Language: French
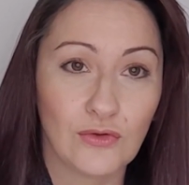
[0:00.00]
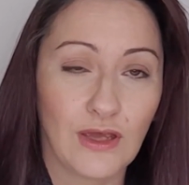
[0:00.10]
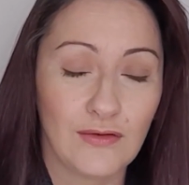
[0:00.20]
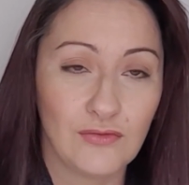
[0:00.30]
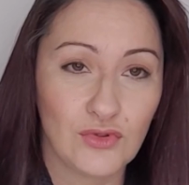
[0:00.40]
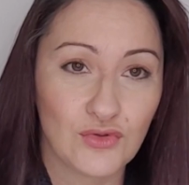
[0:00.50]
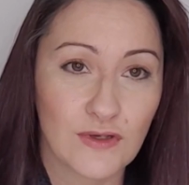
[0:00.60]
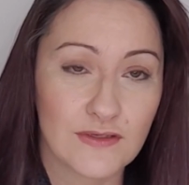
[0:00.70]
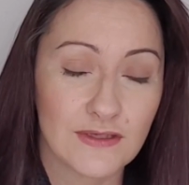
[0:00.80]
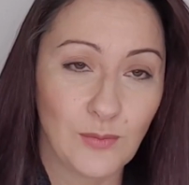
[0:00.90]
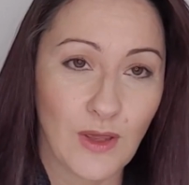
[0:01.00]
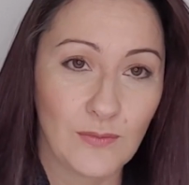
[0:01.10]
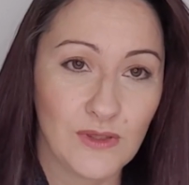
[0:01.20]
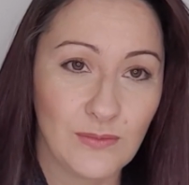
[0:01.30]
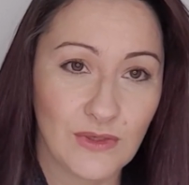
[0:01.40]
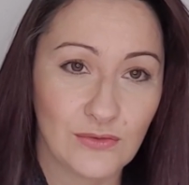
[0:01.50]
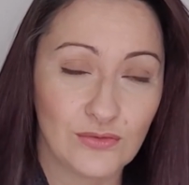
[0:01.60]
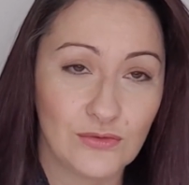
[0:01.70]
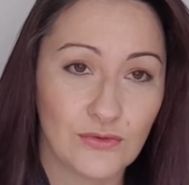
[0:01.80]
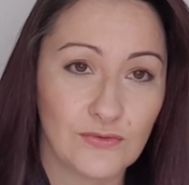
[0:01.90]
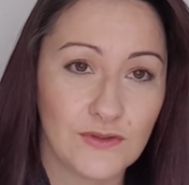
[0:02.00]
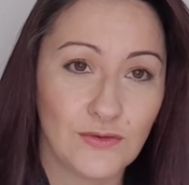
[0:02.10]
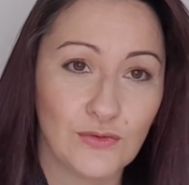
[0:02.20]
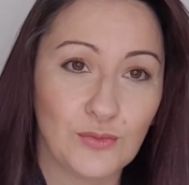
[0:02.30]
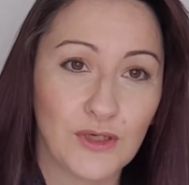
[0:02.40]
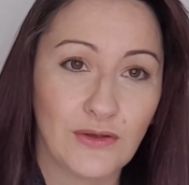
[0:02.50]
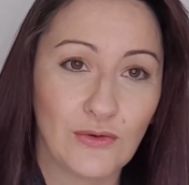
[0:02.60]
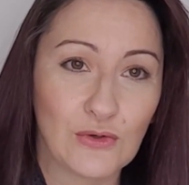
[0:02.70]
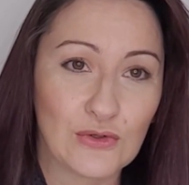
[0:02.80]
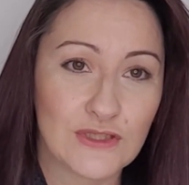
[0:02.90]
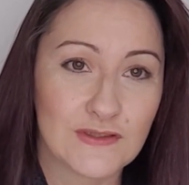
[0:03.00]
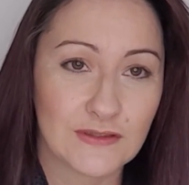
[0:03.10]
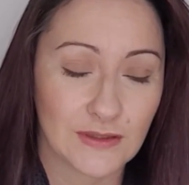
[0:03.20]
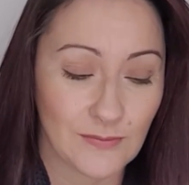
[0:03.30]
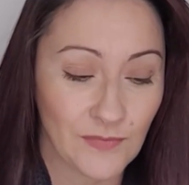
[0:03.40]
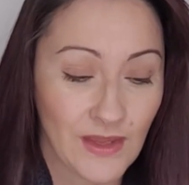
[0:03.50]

elle veut choisir parmi mes cours vidéo préenregistrés.